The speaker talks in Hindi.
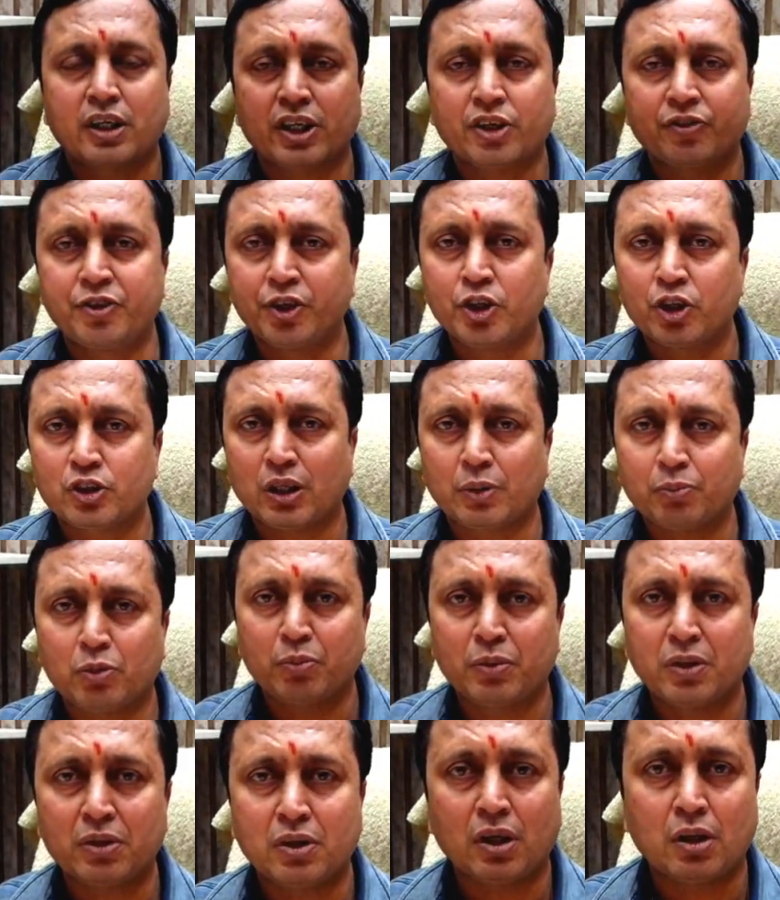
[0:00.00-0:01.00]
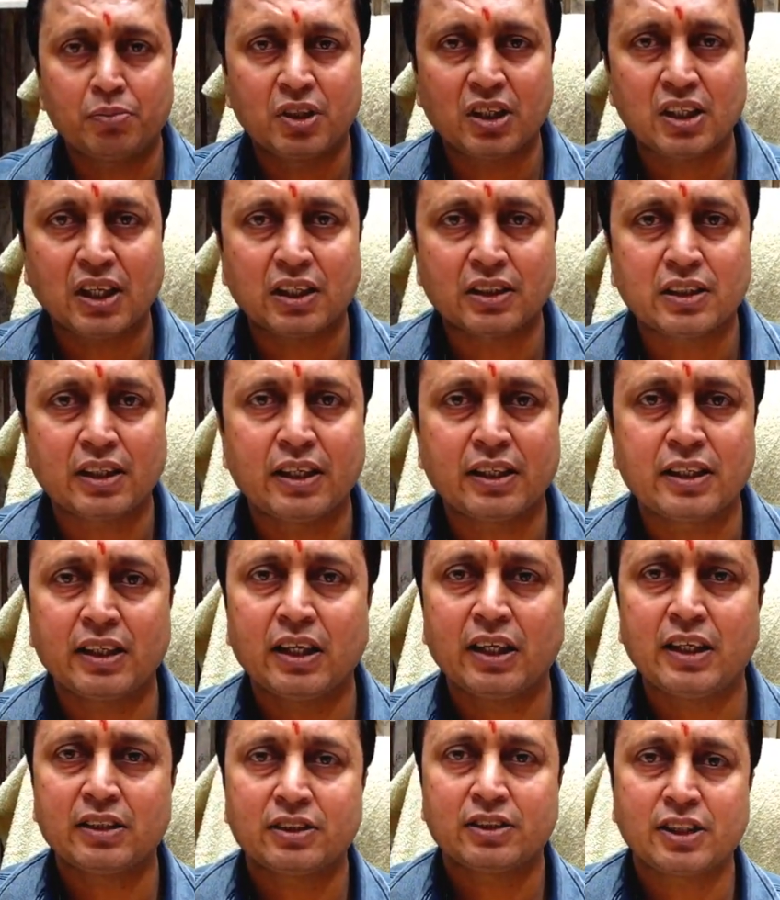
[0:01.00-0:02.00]
इस तरह की वीडियोज़ आपको मैं हम दिखाते
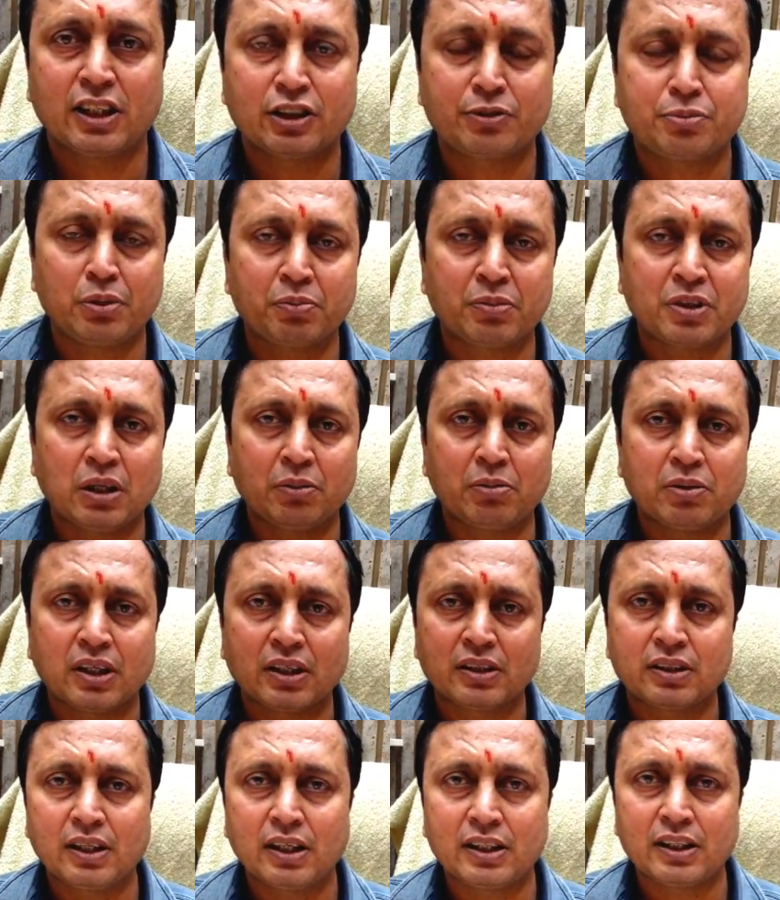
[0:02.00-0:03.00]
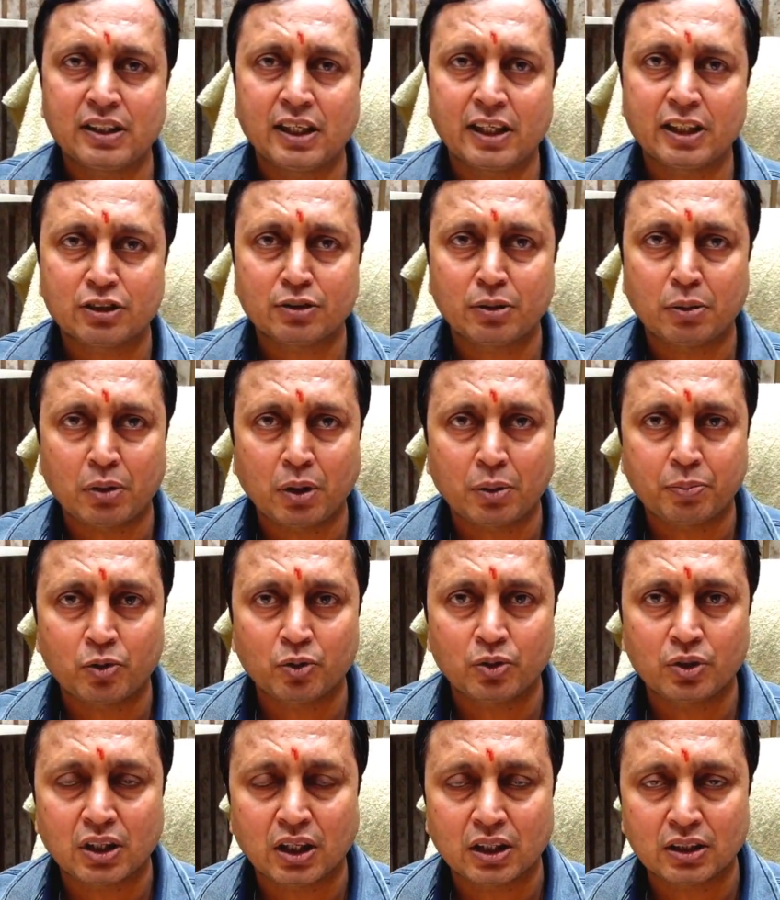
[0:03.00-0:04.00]
रहेंगे शर्ट्स में हम क्या बनाते हैं ऐसी आइटम्स आपको,
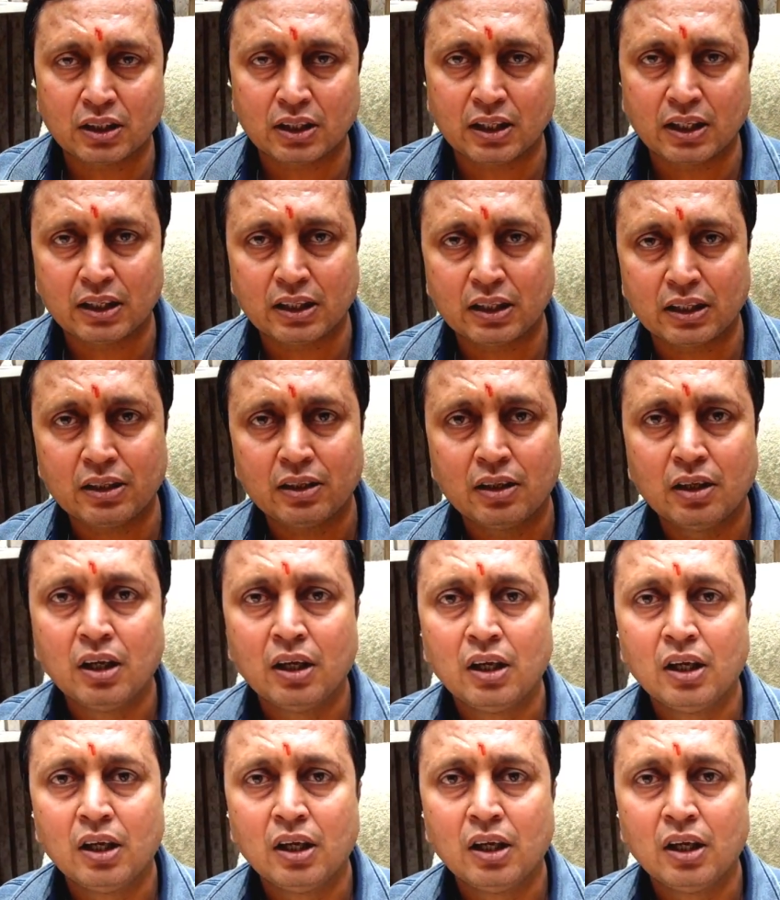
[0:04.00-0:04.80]
आपको दिखाते रहेंगे